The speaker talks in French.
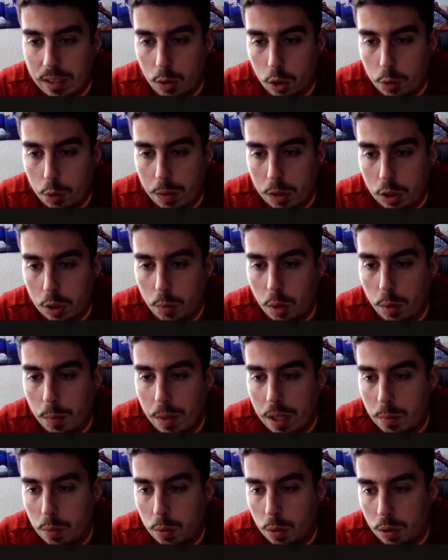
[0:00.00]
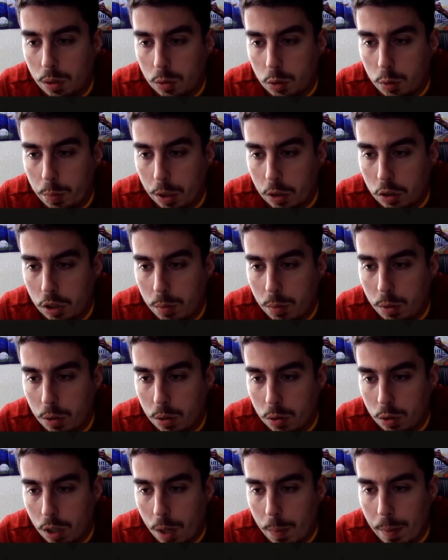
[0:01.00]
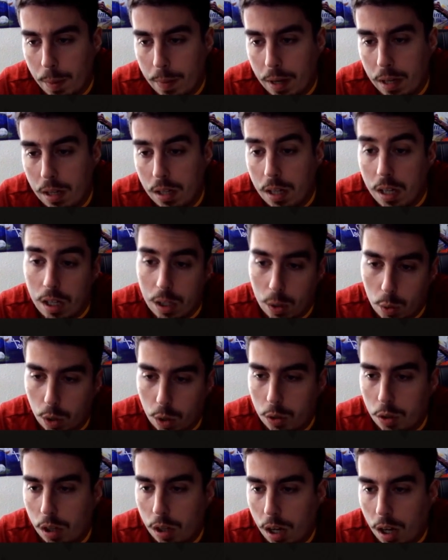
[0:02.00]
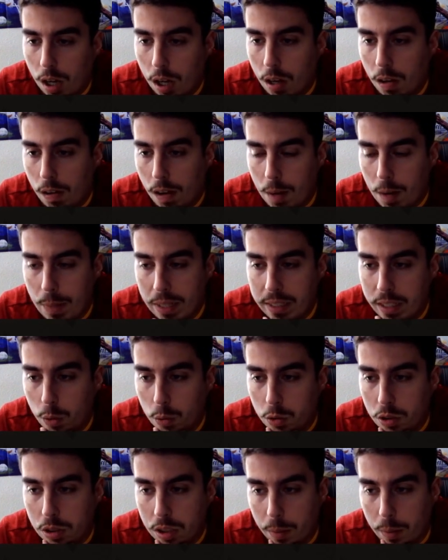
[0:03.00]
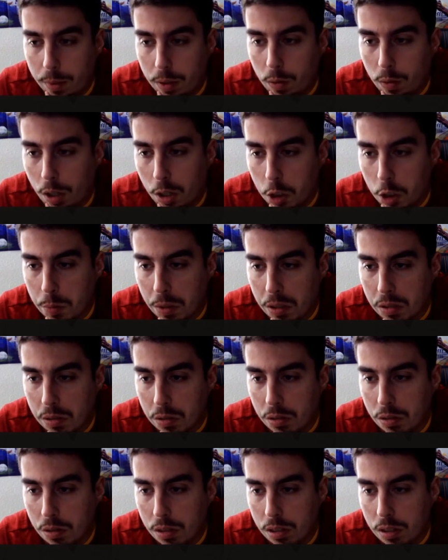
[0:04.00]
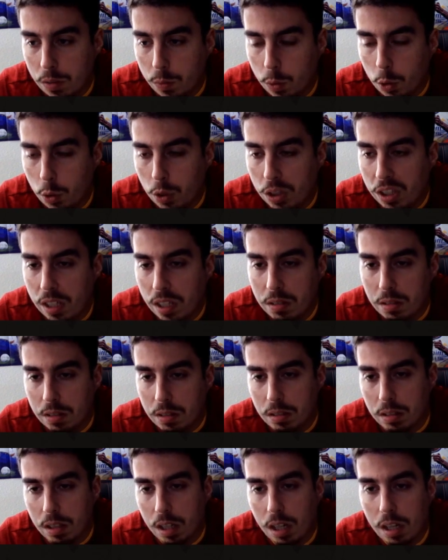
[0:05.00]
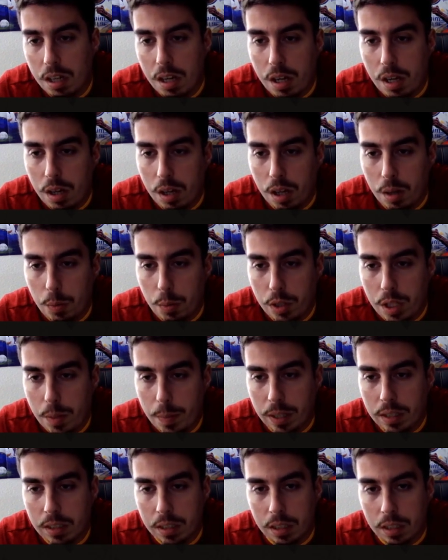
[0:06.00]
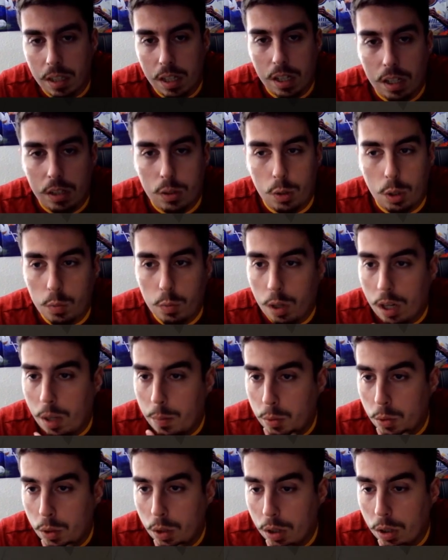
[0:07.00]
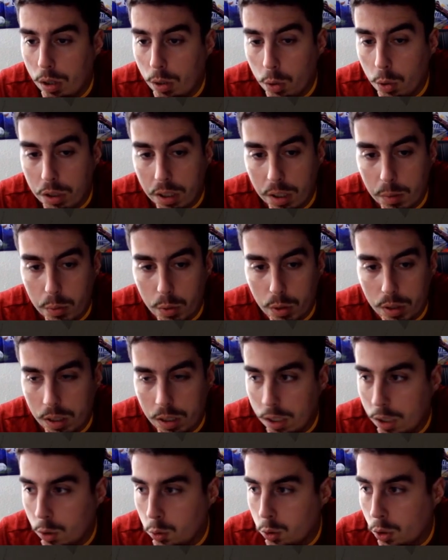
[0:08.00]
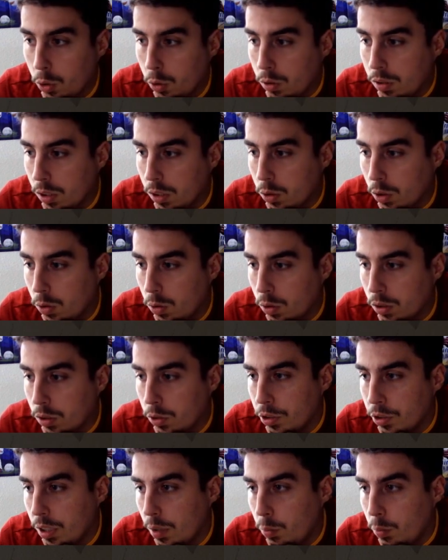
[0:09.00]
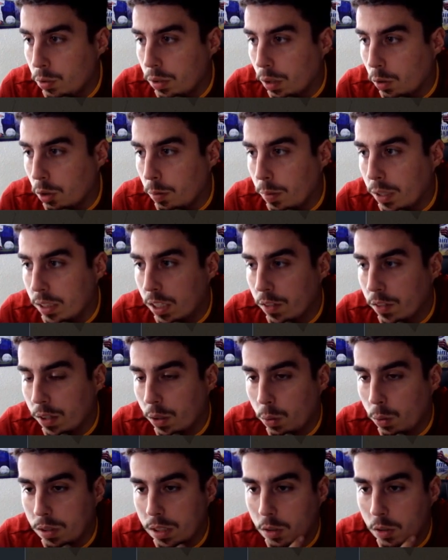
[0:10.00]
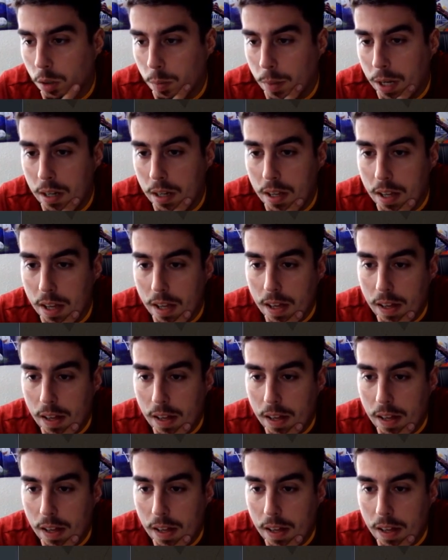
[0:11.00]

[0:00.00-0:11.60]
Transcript: Donc je pense que Brobey pour un super sub euh, sera pas mal. Quoique euh, Almada aussi. Après voilà, je pense que Ivo Rodriguez, ça sera un peu dépassé. Donc voilà pour euh, OK pour les joueurs de saison. Donc ce début, ça commence, très frérots, c'est normal.